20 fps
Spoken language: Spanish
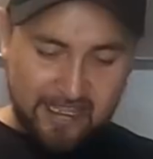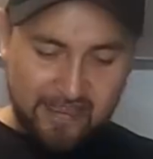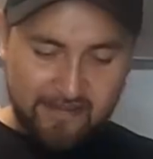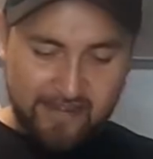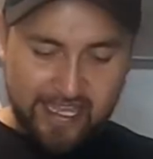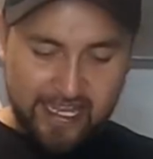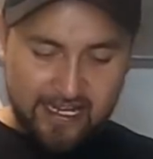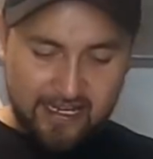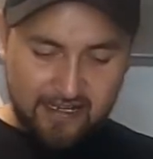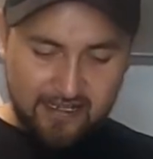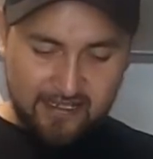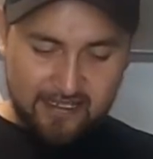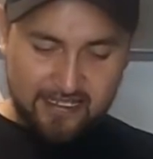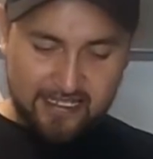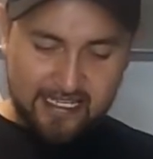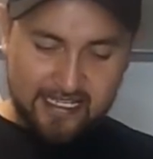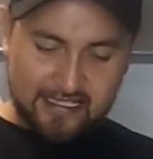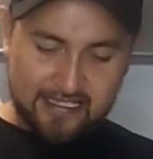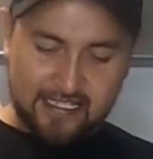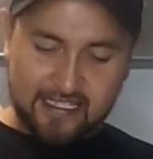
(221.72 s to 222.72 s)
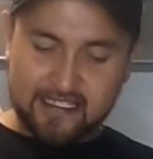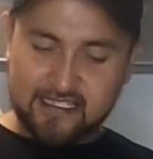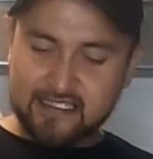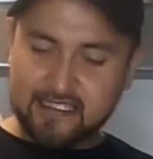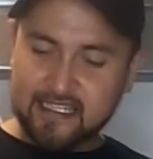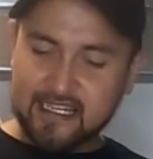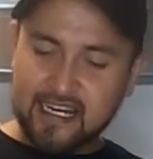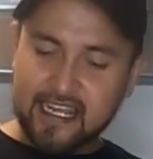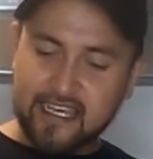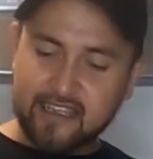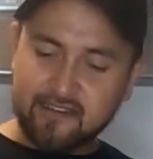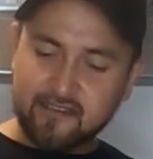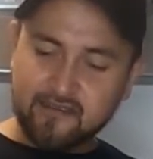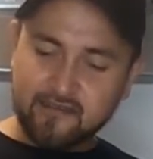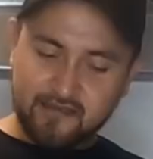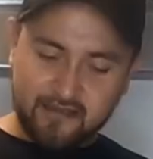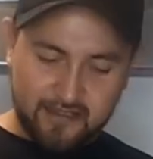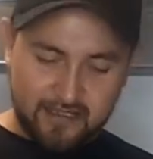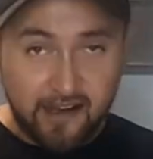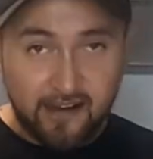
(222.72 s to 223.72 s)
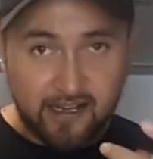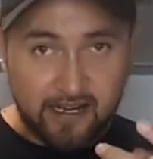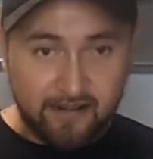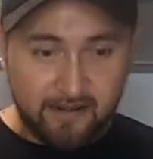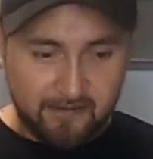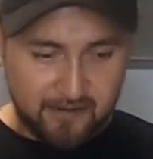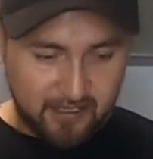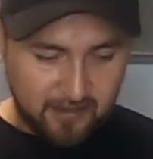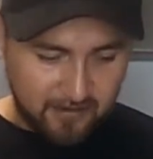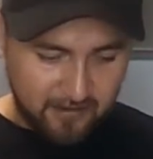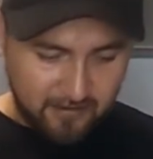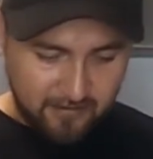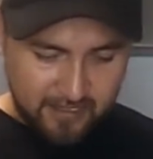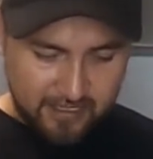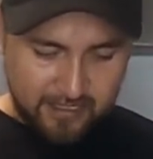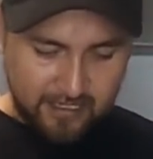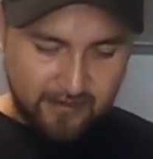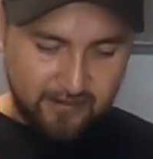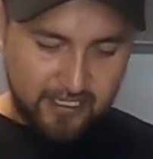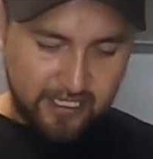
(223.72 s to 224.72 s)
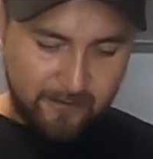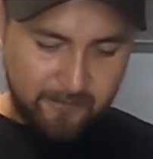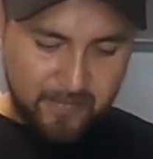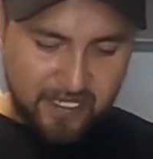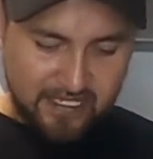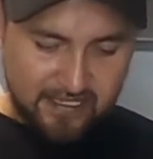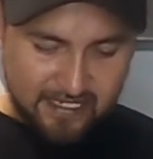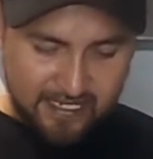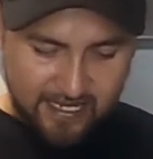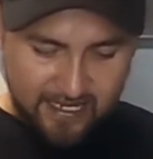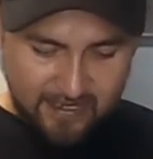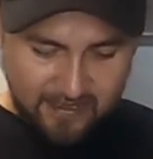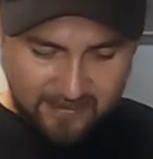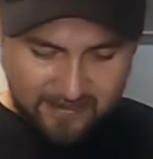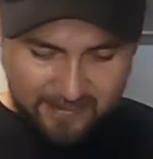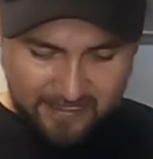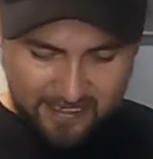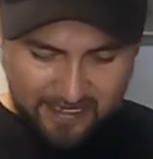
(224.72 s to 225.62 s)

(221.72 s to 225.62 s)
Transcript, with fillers: Y vean, ya está de este lado. Ahora vamos con nuestra otra pinza.